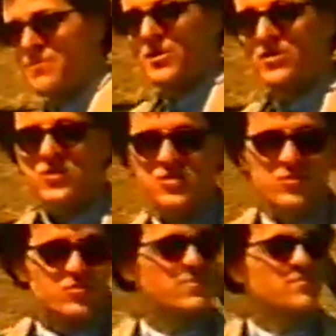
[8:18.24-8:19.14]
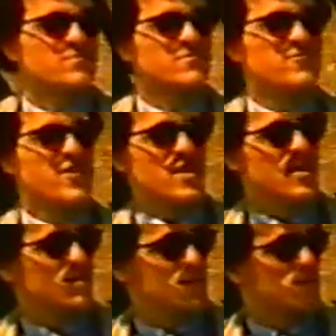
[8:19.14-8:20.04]
Ich bin also
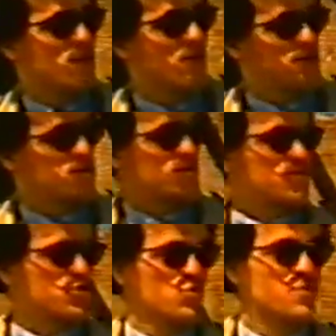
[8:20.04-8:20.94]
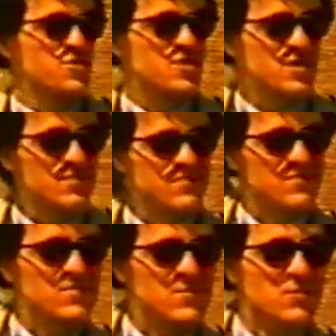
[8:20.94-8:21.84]
weniger dem deutschen Stumpfsinn,
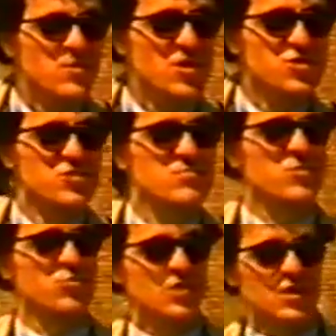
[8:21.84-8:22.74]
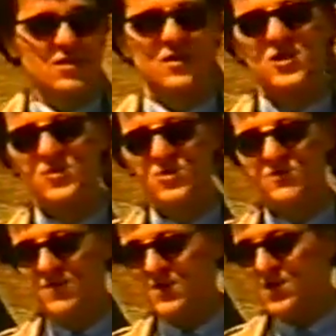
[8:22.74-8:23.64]
dem deutschen
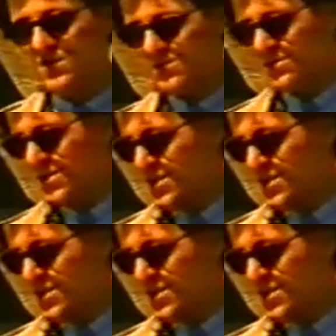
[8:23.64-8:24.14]
Utilitarismus verwandt,